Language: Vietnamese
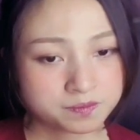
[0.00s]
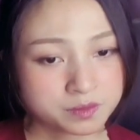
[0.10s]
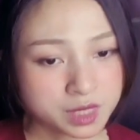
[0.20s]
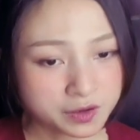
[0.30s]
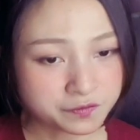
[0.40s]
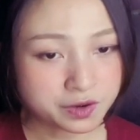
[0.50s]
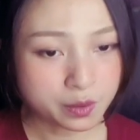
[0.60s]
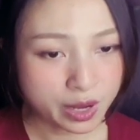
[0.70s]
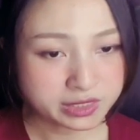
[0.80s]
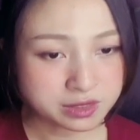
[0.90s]
thần vương
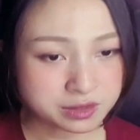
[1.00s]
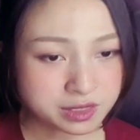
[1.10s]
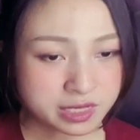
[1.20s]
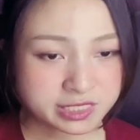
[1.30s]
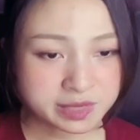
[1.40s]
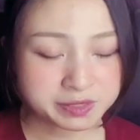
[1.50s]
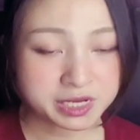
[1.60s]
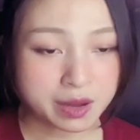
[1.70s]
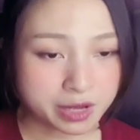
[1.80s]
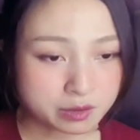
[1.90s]
ngoại giới xem như
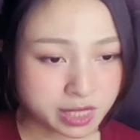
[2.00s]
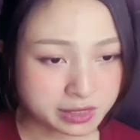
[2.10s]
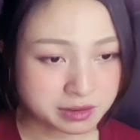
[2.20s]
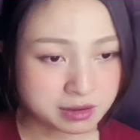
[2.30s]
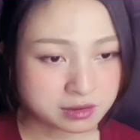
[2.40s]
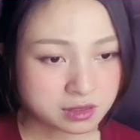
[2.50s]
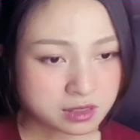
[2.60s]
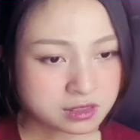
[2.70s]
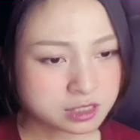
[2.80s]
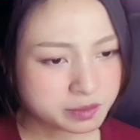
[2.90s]
cao cao tại thượng
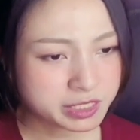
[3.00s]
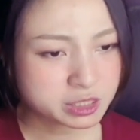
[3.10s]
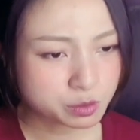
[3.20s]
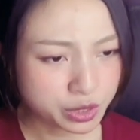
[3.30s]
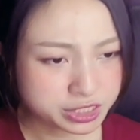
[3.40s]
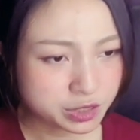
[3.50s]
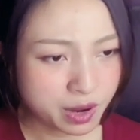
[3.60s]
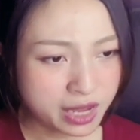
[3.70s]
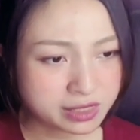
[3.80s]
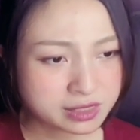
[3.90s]
nhưng bên trong thủy triều
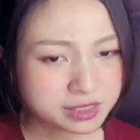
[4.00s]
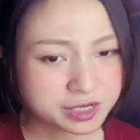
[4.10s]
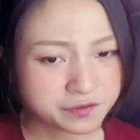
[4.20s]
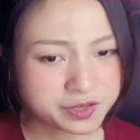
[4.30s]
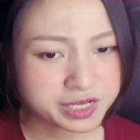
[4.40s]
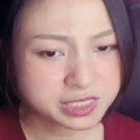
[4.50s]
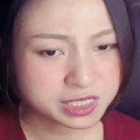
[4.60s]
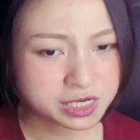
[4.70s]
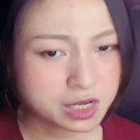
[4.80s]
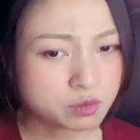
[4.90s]
hải địa vị cái
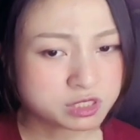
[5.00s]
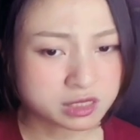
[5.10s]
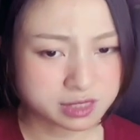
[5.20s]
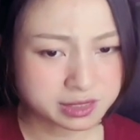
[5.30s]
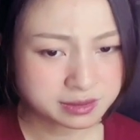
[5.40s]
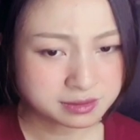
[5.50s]
gì lại cũng chẳng tính